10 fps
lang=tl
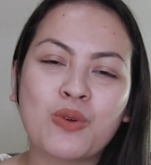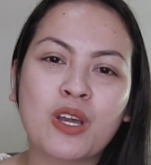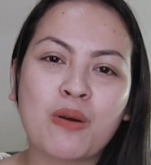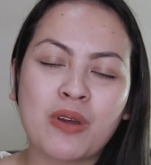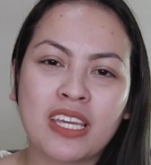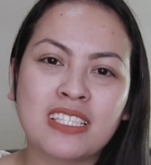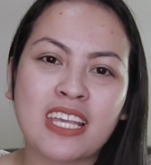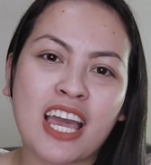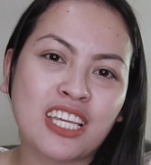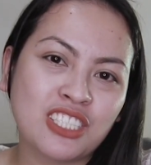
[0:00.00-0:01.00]
Welcome again
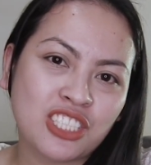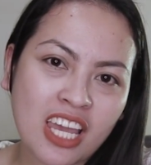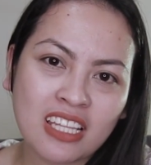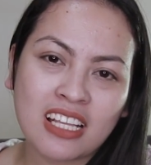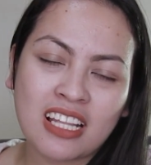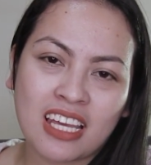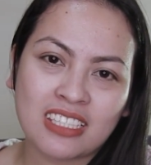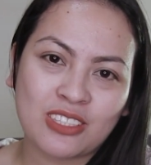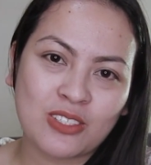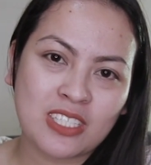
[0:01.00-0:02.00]
sa akin channel
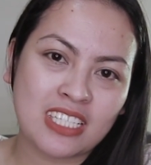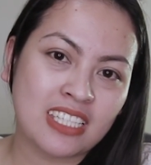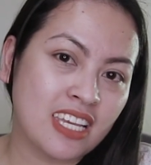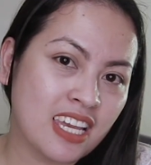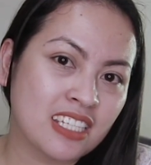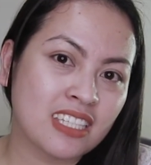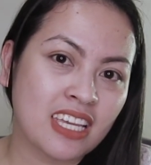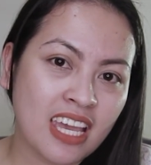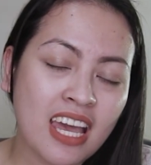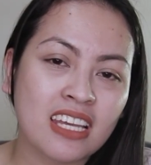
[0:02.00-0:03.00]
at ito si Dayang
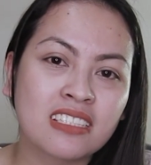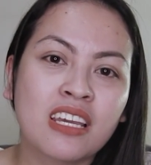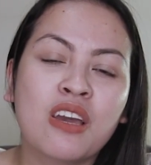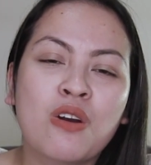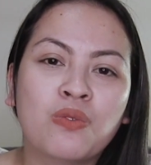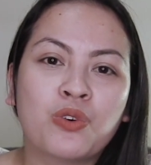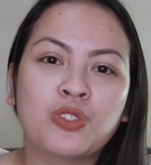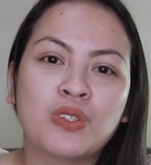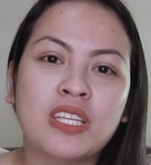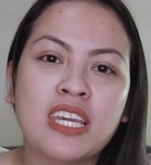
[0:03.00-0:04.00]
Dayan.
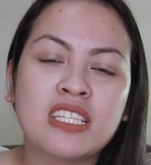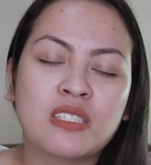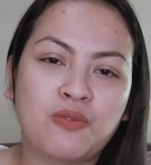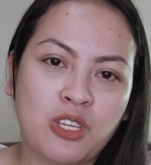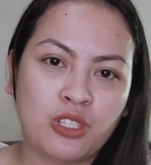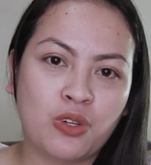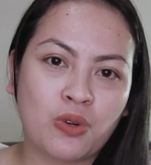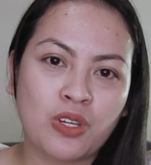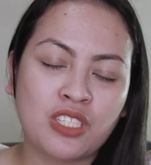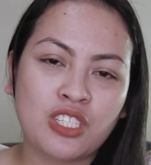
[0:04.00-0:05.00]
For today's
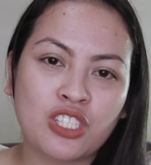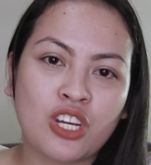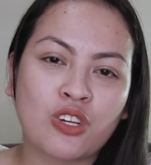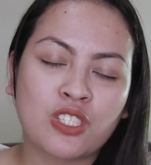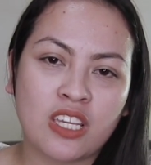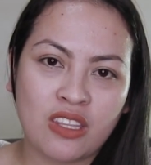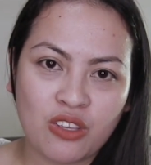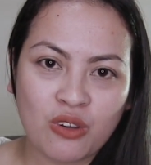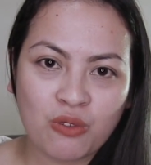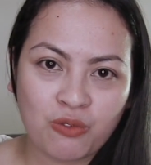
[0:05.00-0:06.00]
video, isi-share ko sa
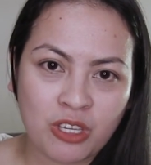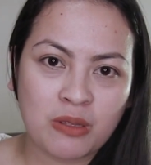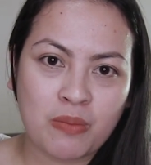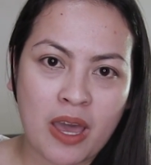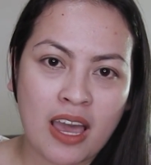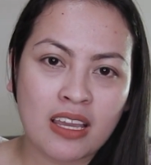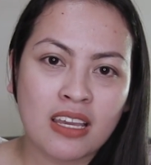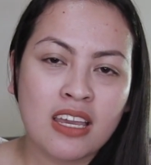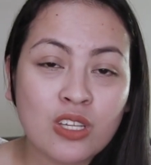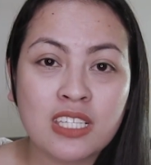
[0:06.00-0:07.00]
inyo yung
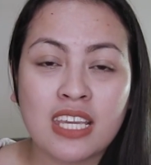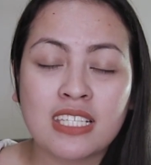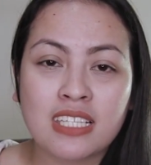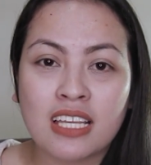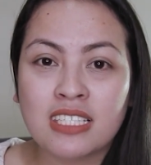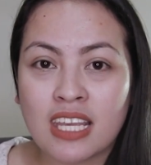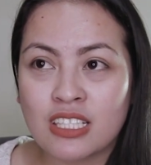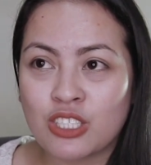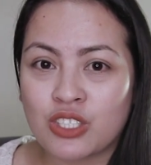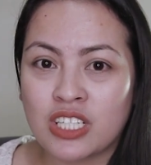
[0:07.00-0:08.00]
feedback ko sa isang
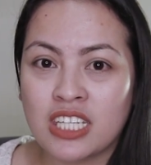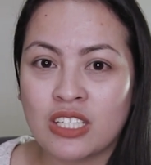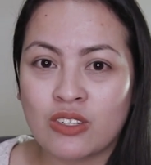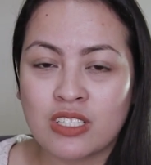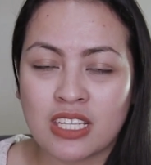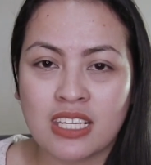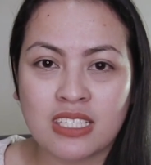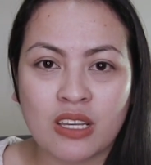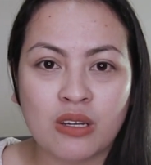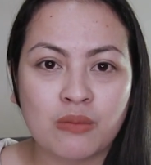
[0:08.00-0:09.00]
sunscreen or sa
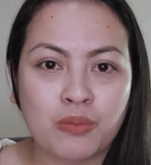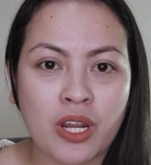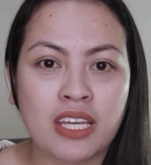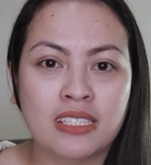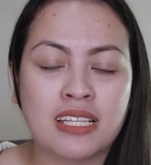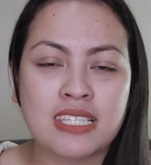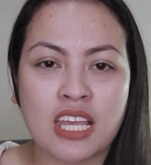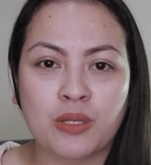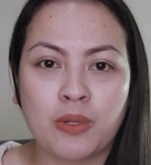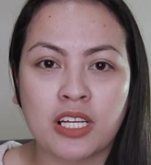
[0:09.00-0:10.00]
isang brand ng
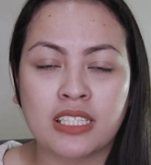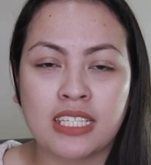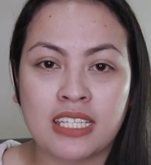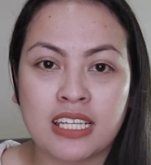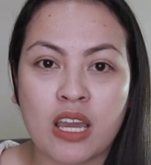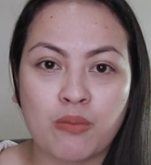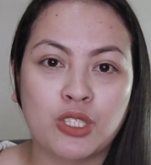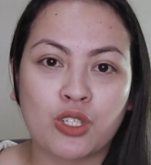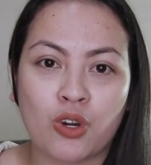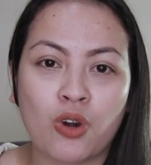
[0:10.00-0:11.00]
sunblock na
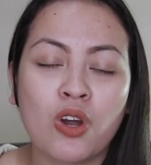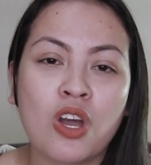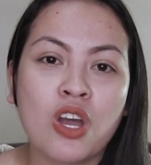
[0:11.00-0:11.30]
ginagamit ko.